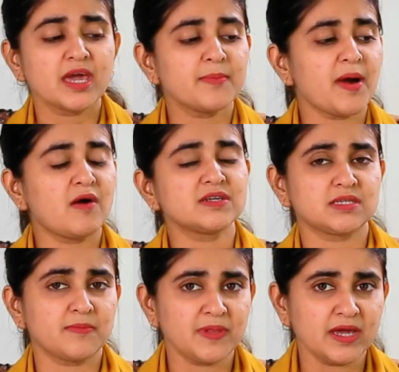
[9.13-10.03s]
এই পাওয়ার
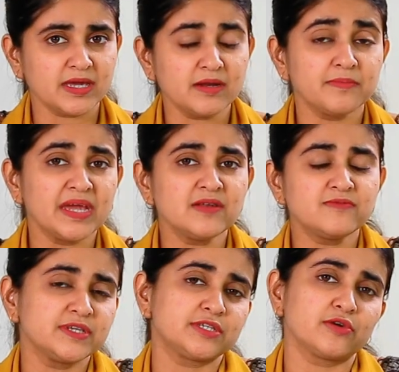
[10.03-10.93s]
সাপ্লাইয়ের মেইন
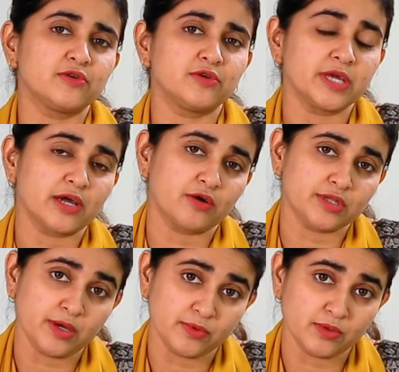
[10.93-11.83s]
ফিচারগুলো নিয়ে
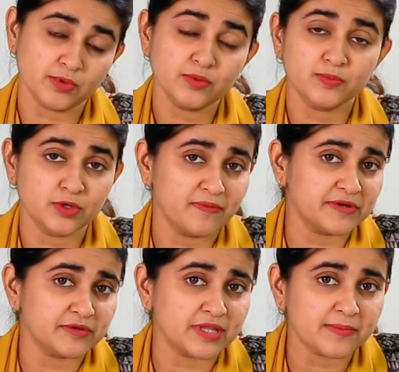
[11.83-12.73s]
কথা বলবো পুরো
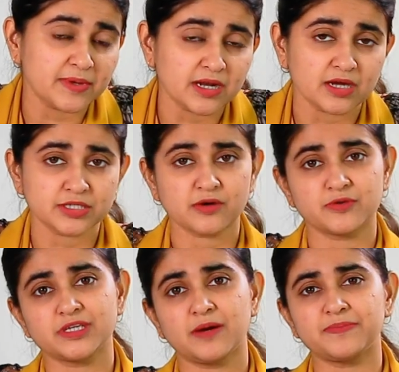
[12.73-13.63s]
ভিডিও দেখবেন আশা
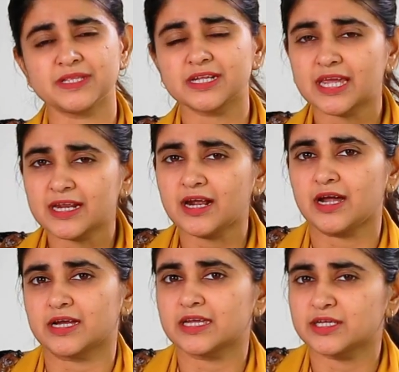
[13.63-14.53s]
করছি আপনাদের কেনার
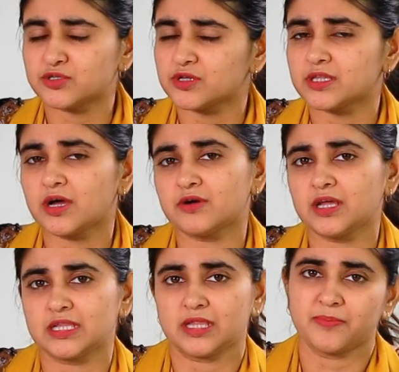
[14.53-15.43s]
আগে কিছুটা ধারণা
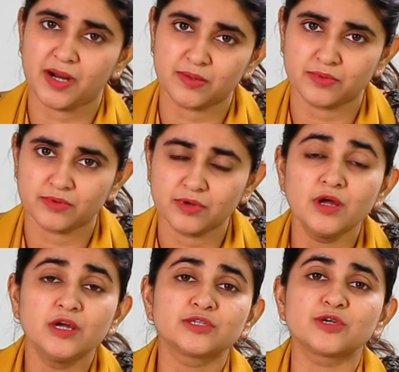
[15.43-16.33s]
দিতে পারব
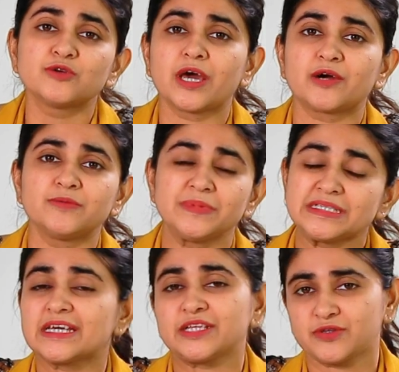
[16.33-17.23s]
চলুন এখন
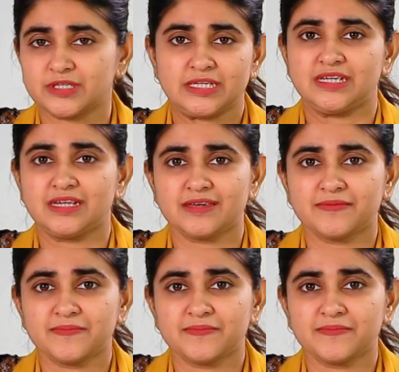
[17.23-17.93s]
বিস্তারিত জেনে নিই